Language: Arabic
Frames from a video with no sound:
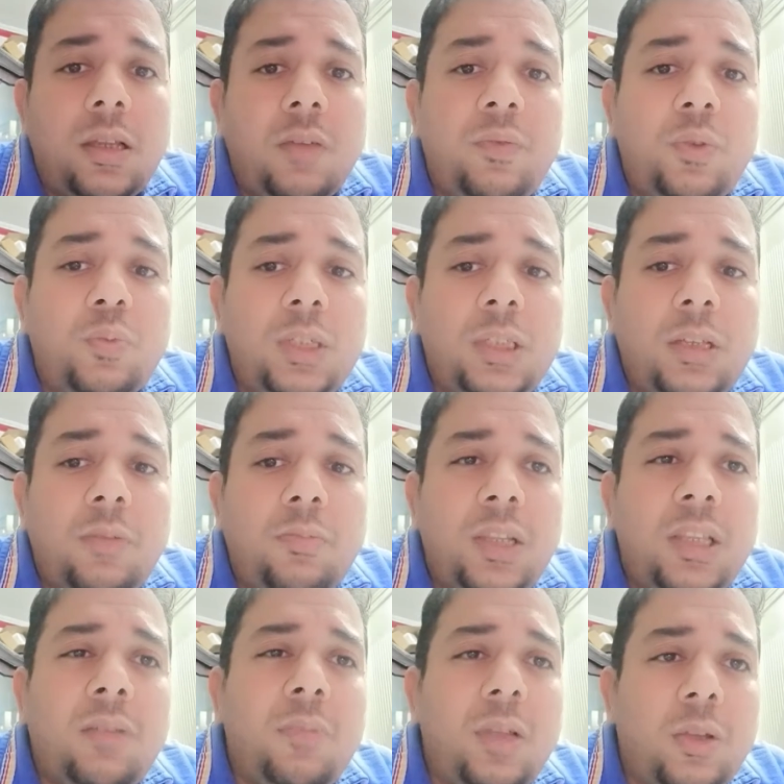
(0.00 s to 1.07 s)
افوميتر
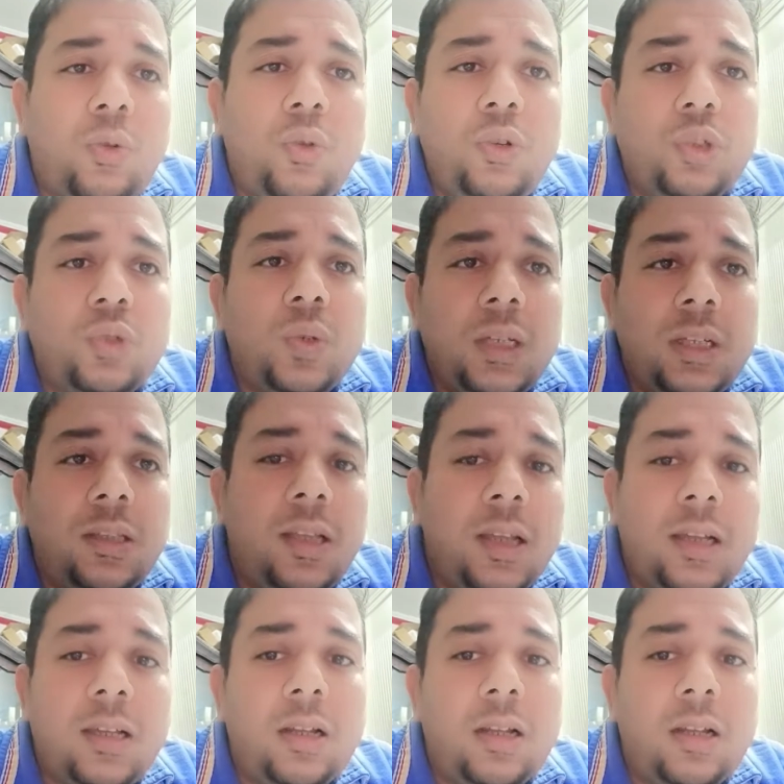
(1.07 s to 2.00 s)
بدل ما كل شوية تدخل